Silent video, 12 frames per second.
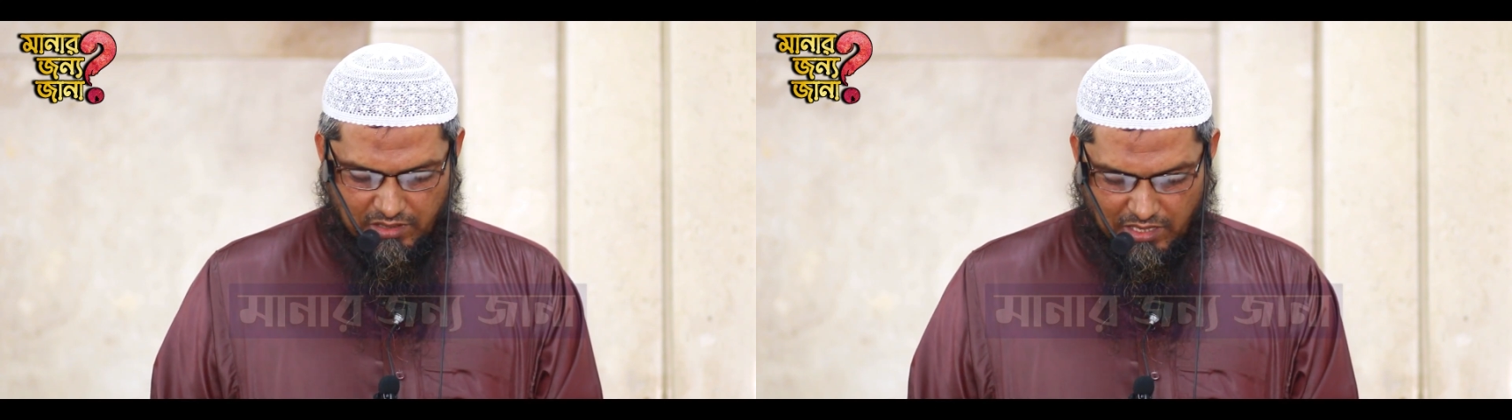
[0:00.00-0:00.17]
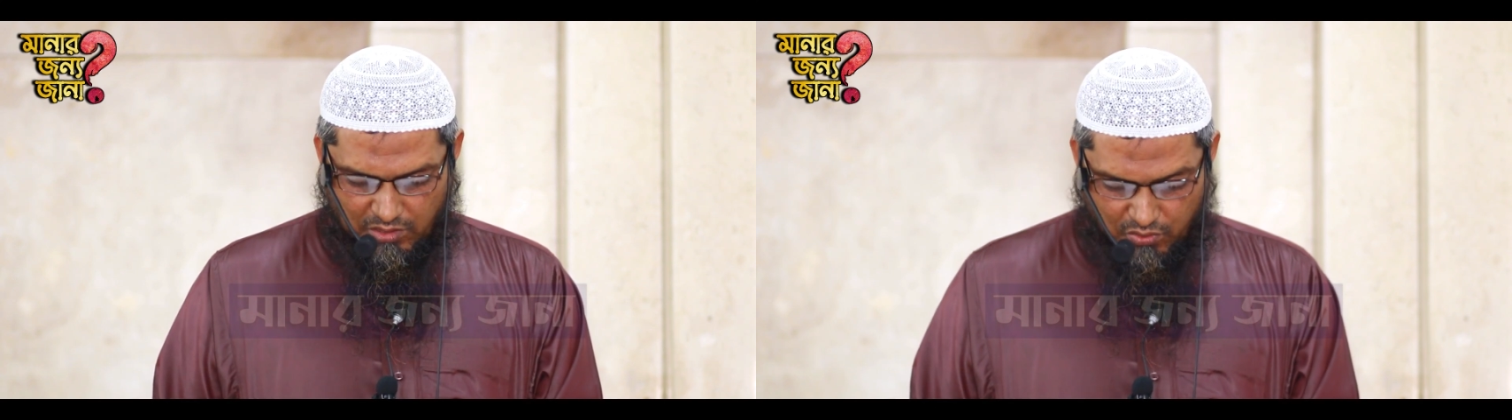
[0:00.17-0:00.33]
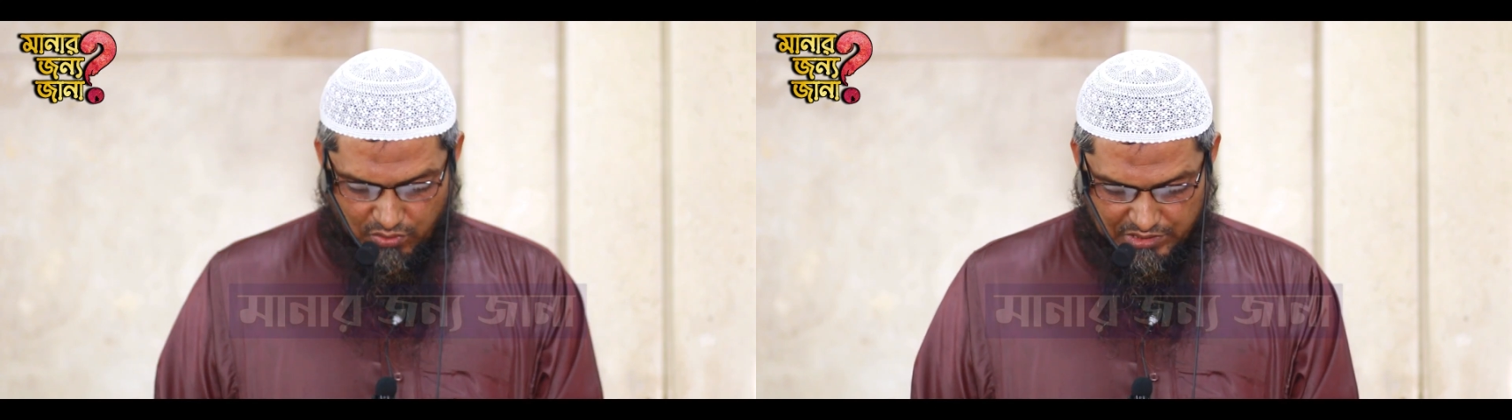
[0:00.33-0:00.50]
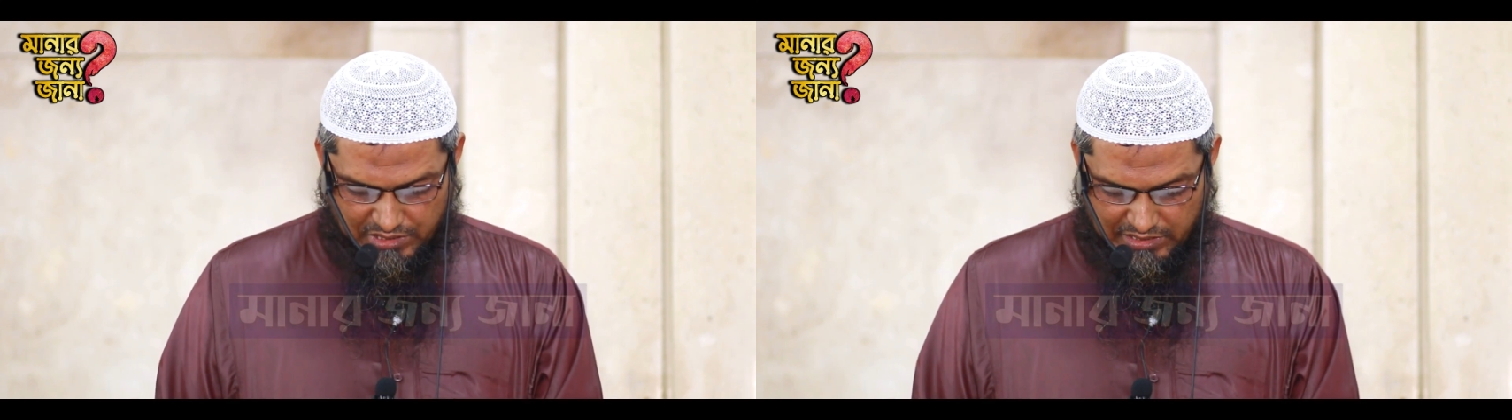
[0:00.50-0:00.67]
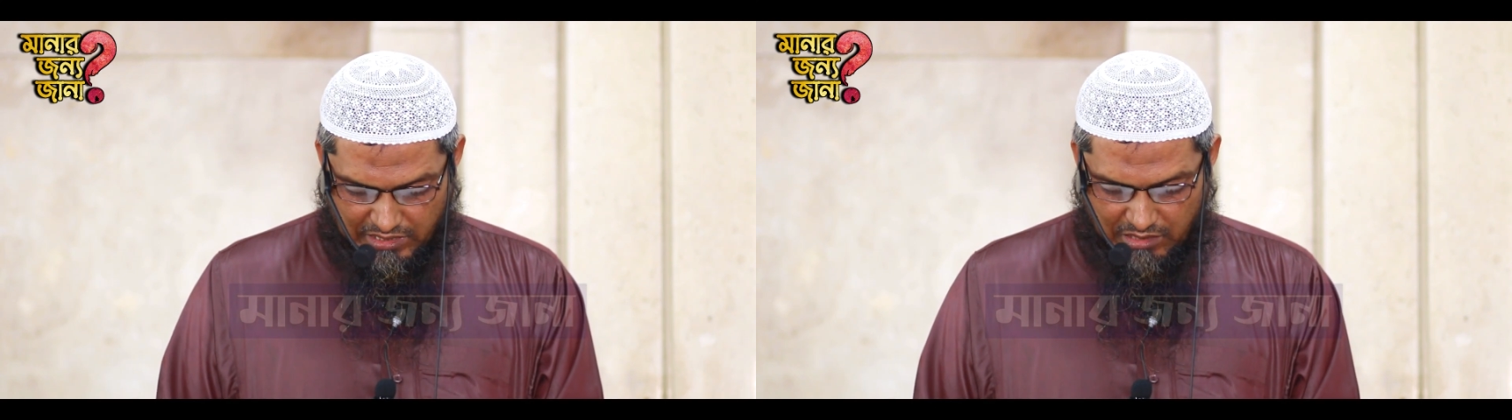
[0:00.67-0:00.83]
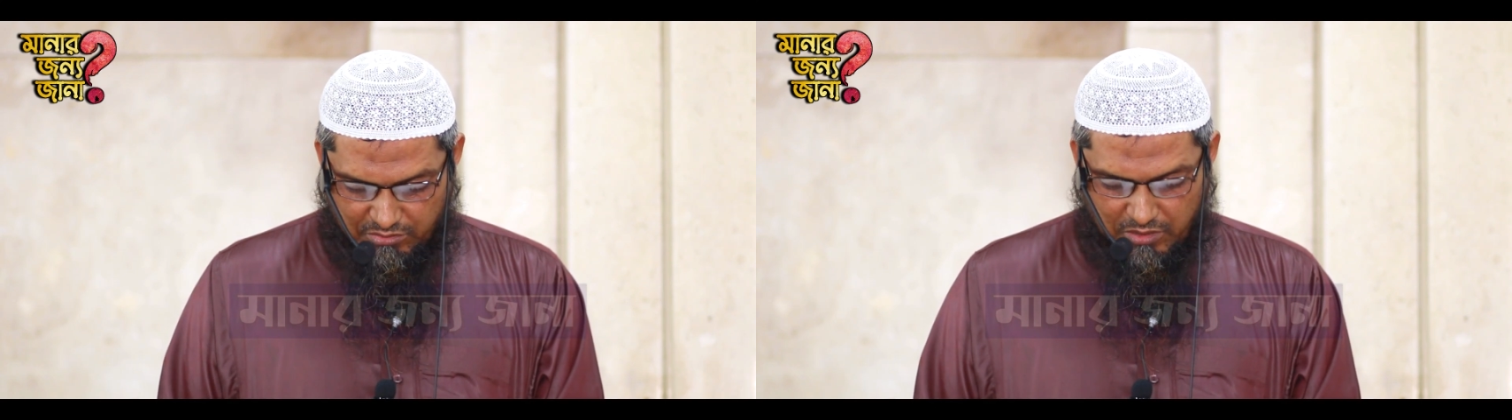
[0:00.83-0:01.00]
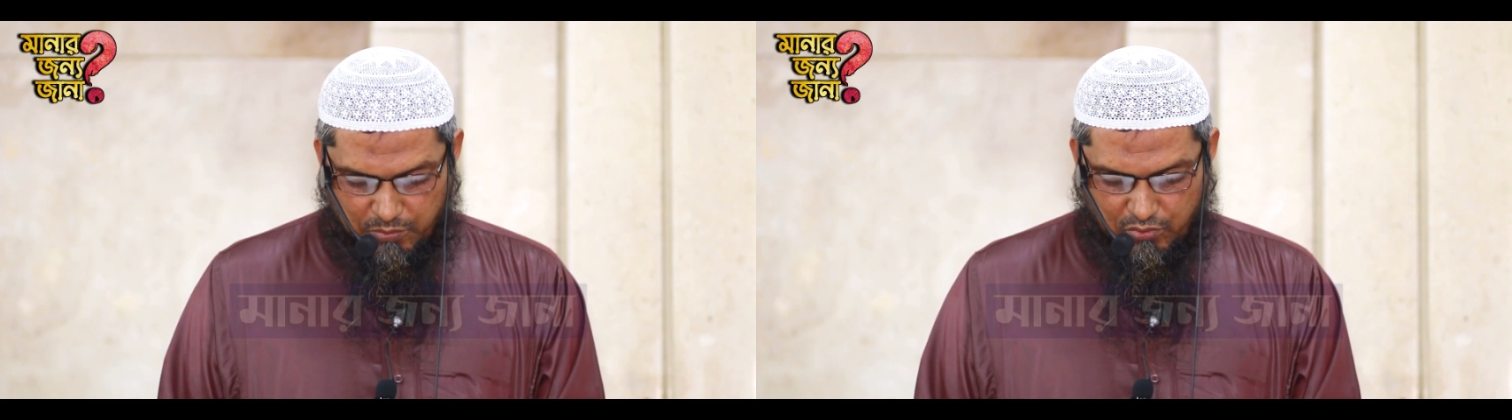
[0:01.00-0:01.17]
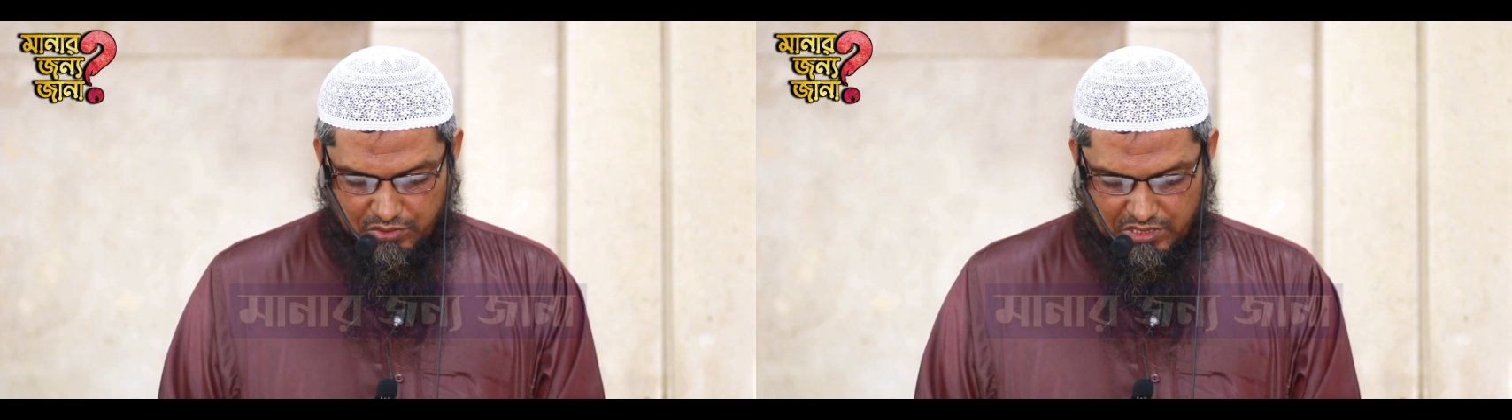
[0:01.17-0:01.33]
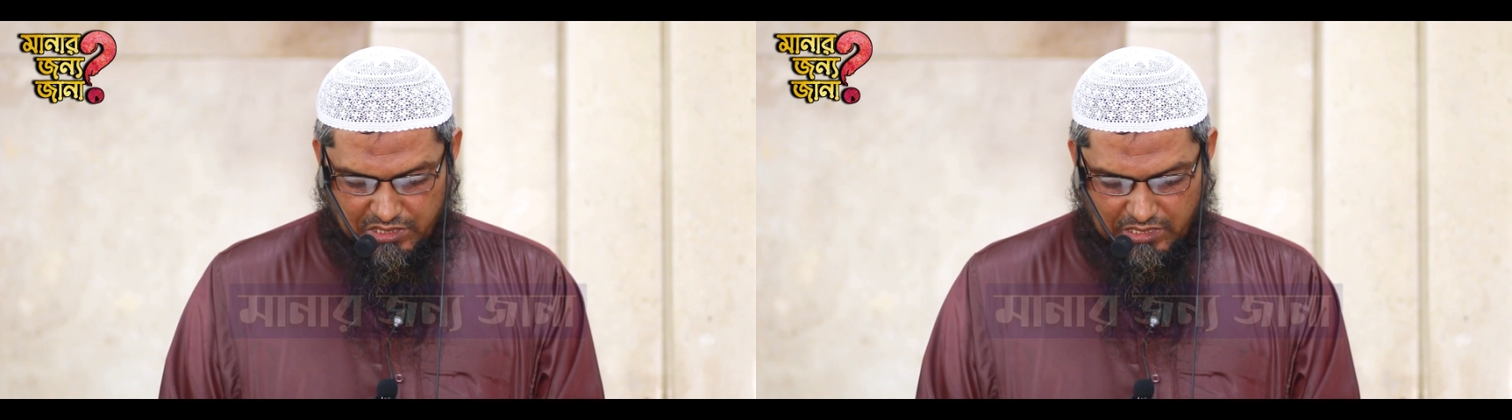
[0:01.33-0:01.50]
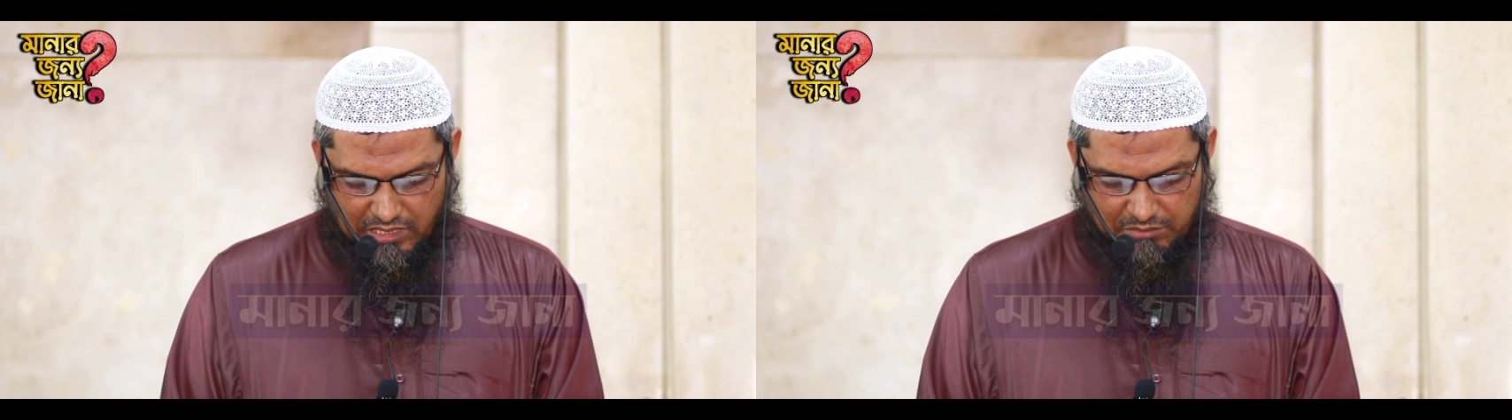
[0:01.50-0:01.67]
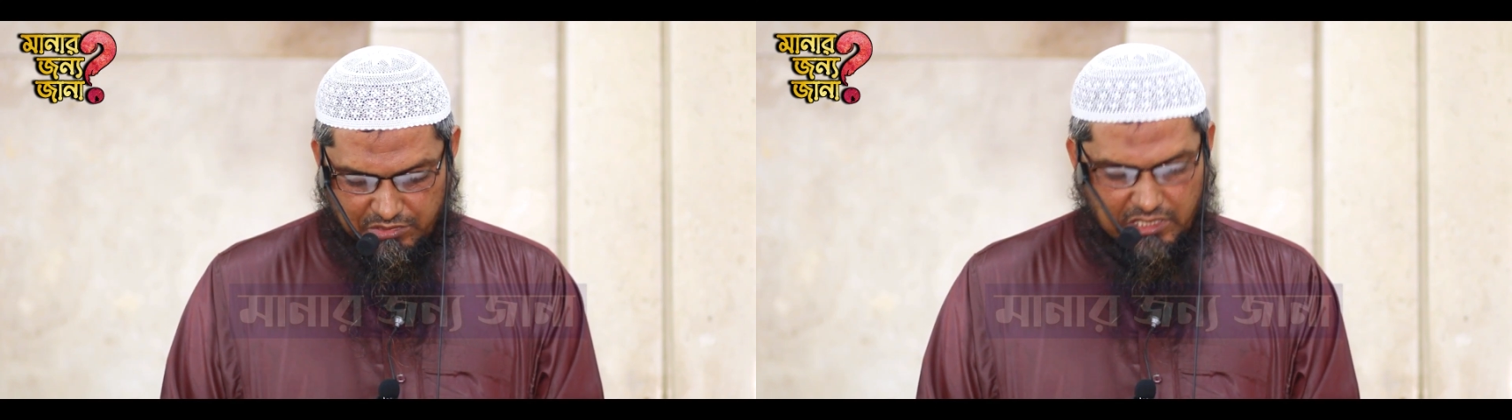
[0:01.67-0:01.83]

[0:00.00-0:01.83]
কারণ সেখানে আমরা পৌঁছেছিলাম